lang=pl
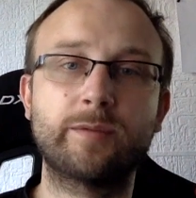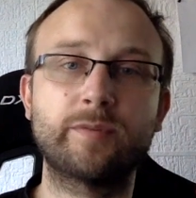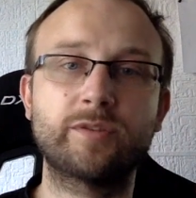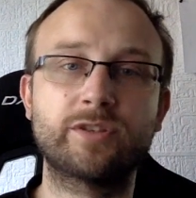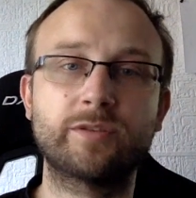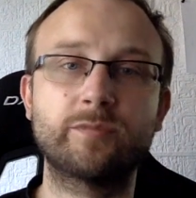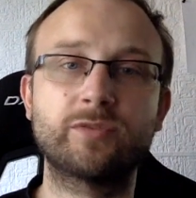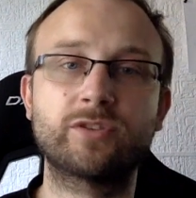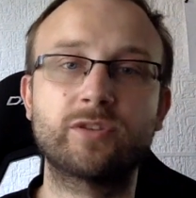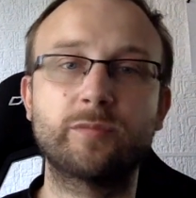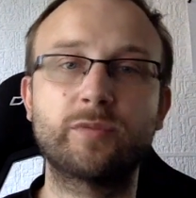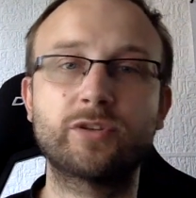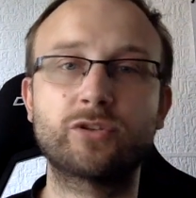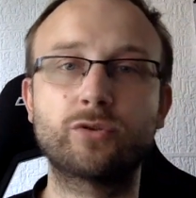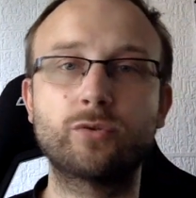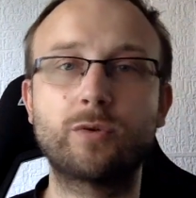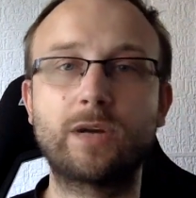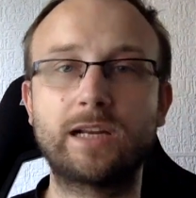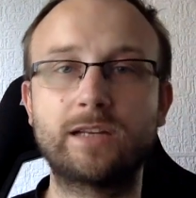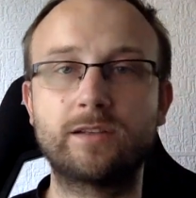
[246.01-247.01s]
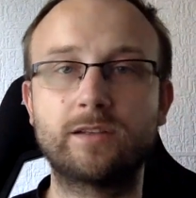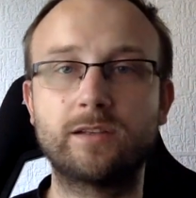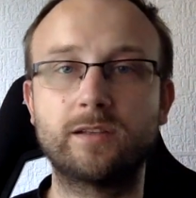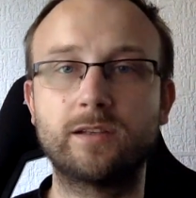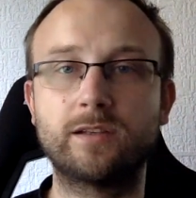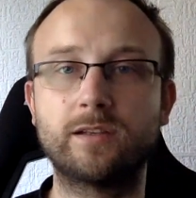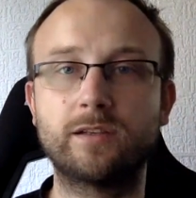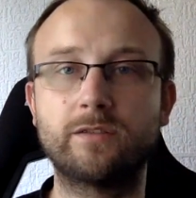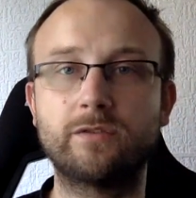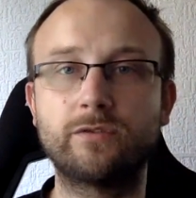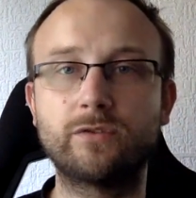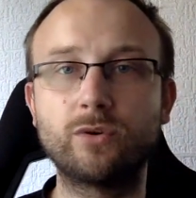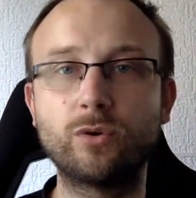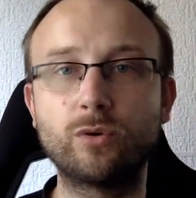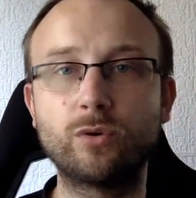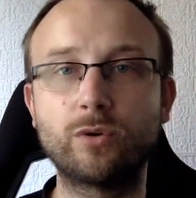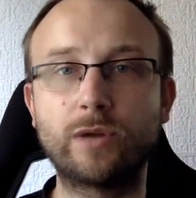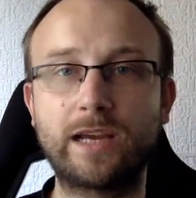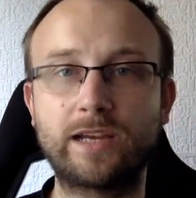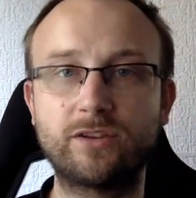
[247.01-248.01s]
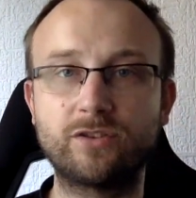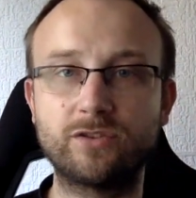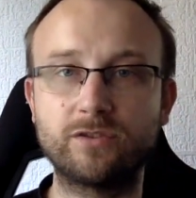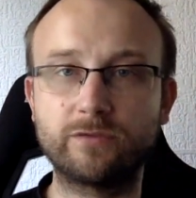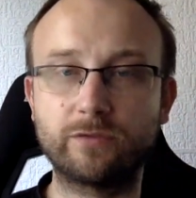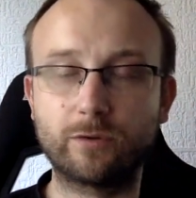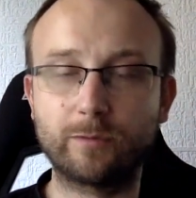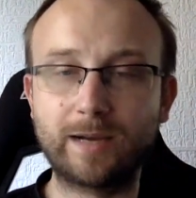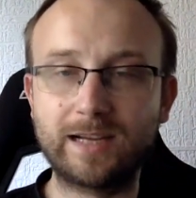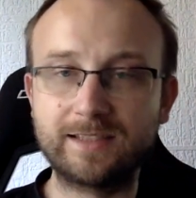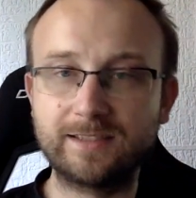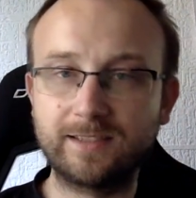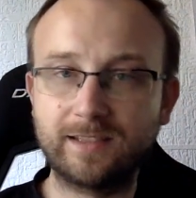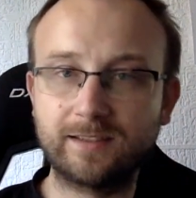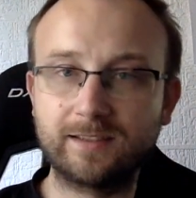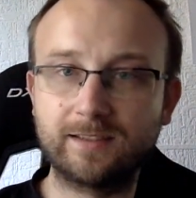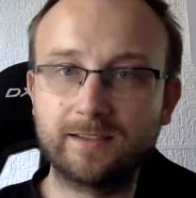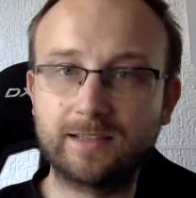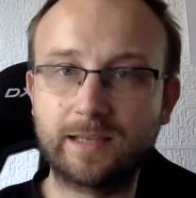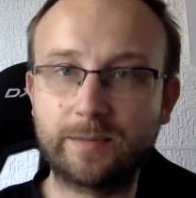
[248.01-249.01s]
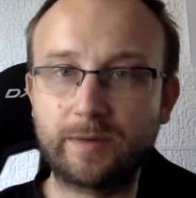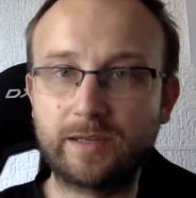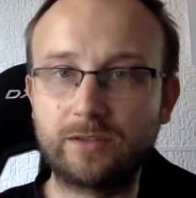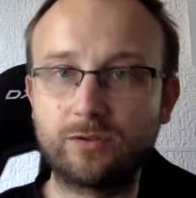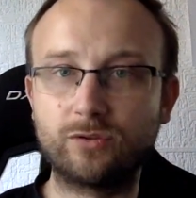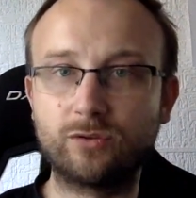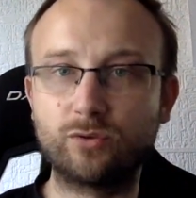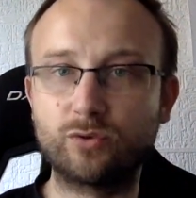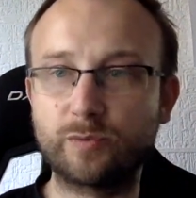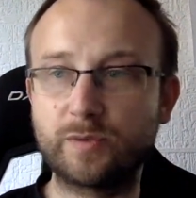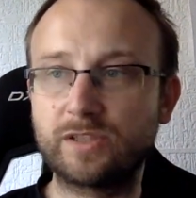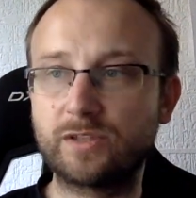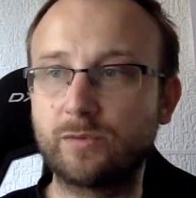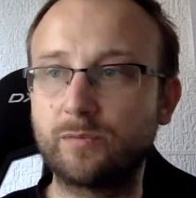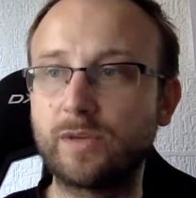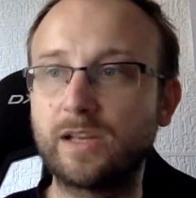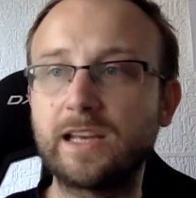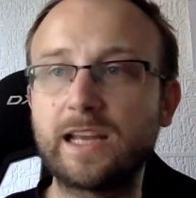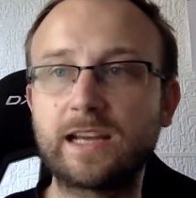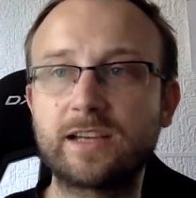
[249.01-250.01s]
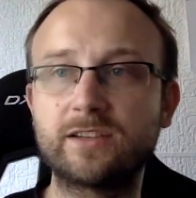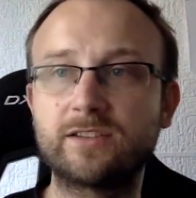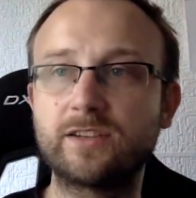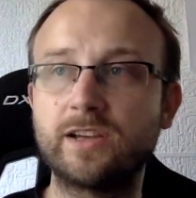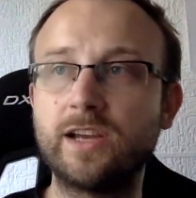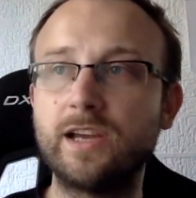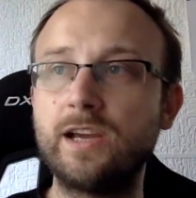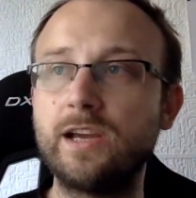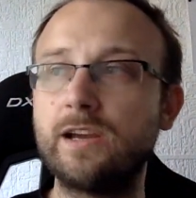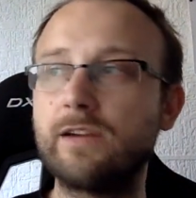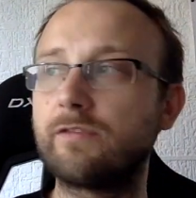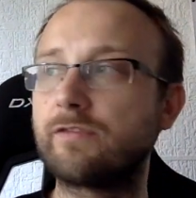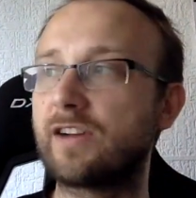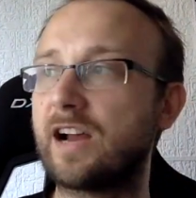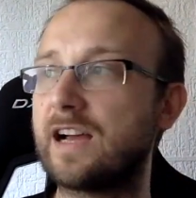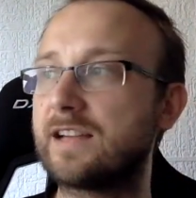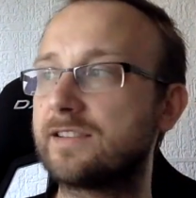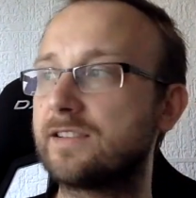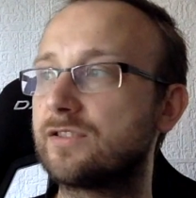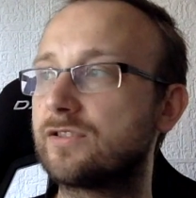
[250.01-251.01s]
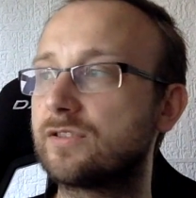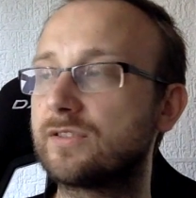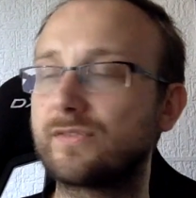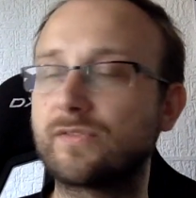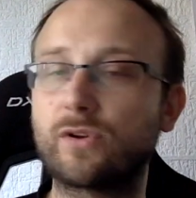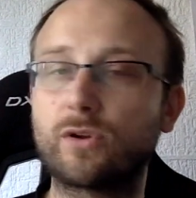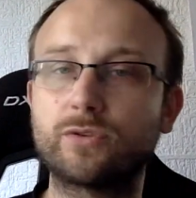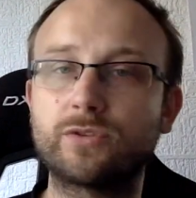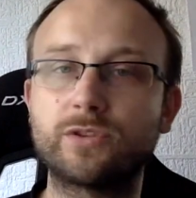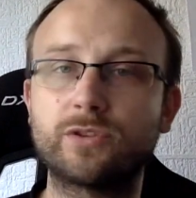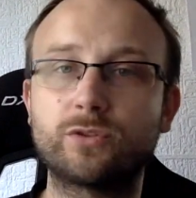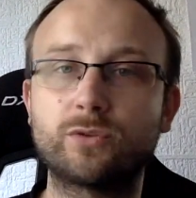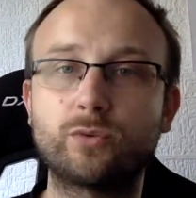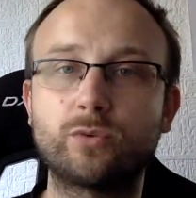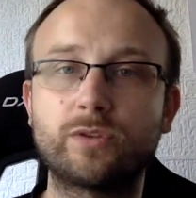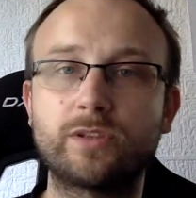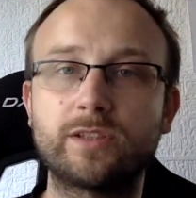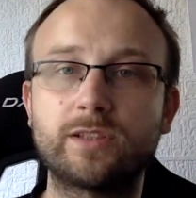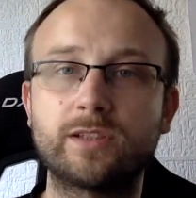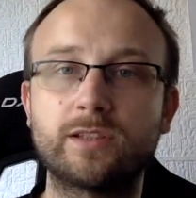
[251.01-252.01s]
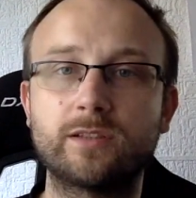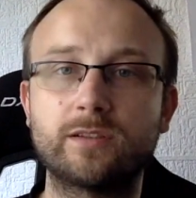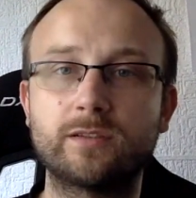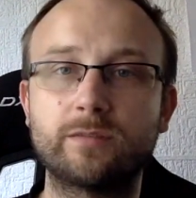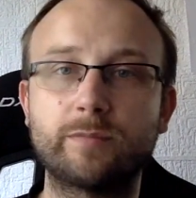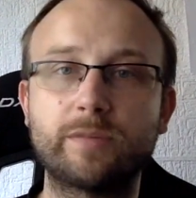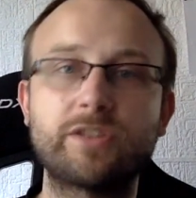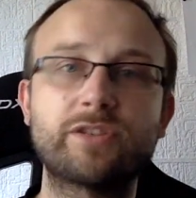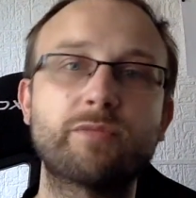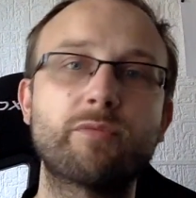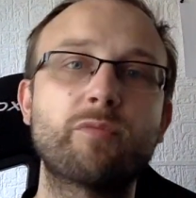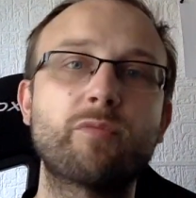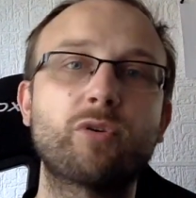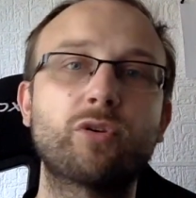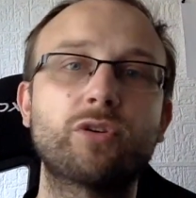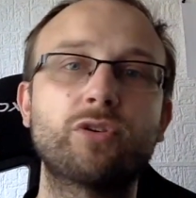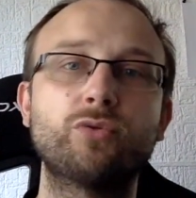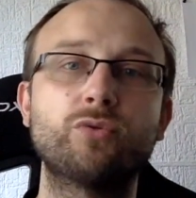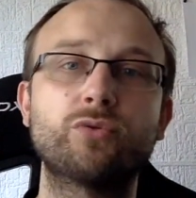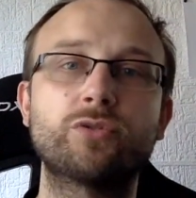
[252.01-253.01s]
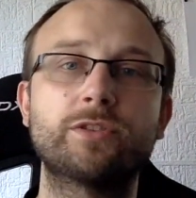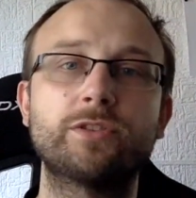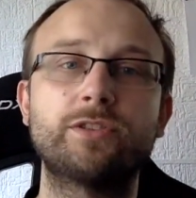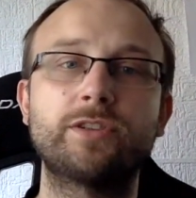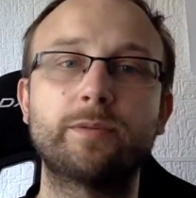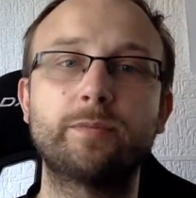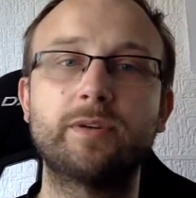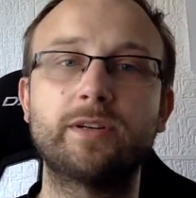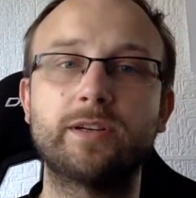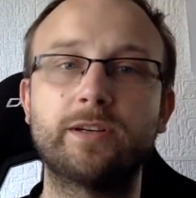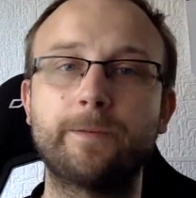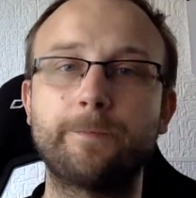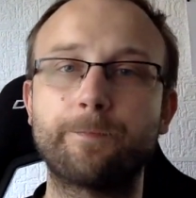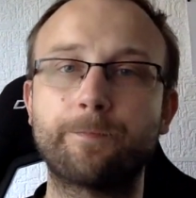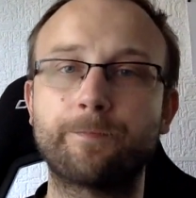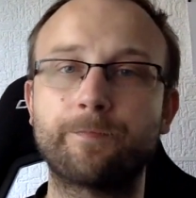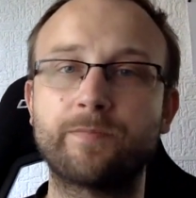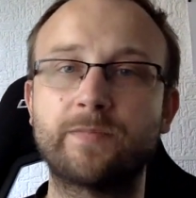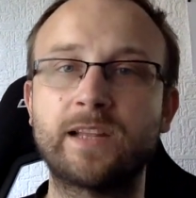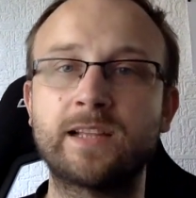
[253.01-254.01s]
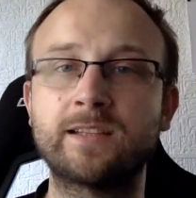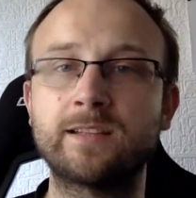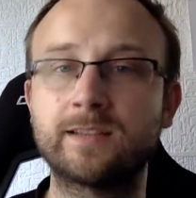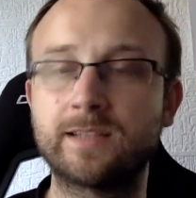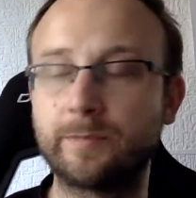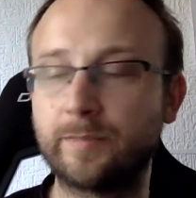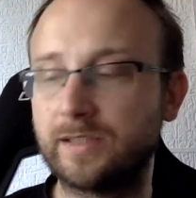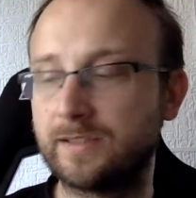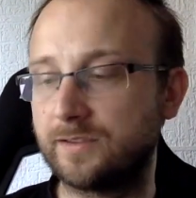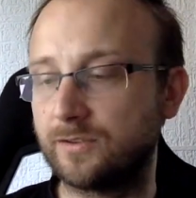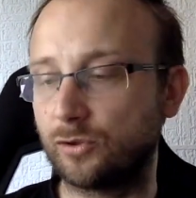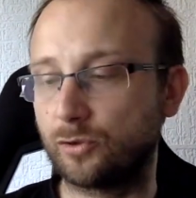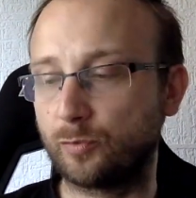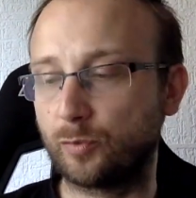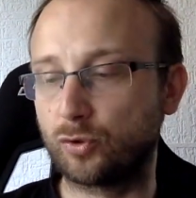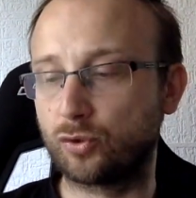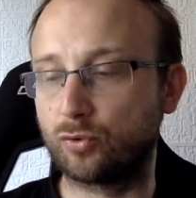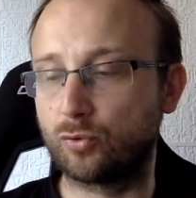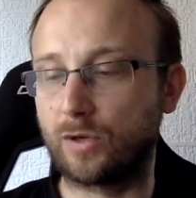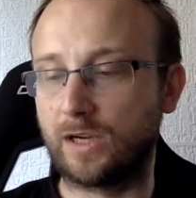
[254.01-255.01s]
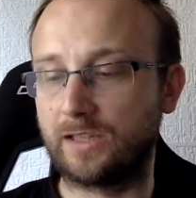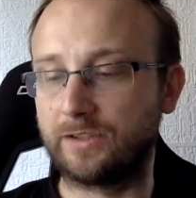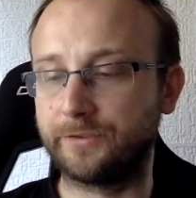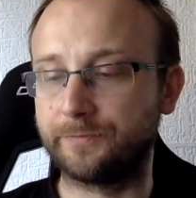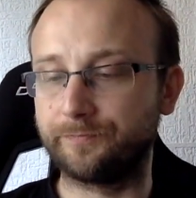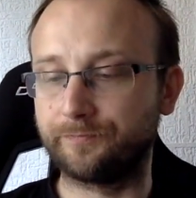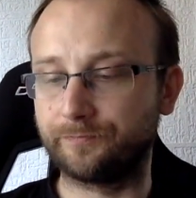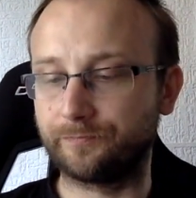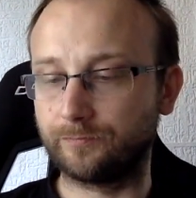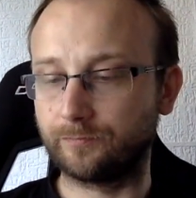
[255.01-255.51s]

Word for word: Jak będziemy sobie szukać e, w Google jakichś informacji na ten temat, no to już będziemy mieli jakieś frazy czy zwroty, których będziemy mogli użyć, żeby mm, na ten temat coś poszukać.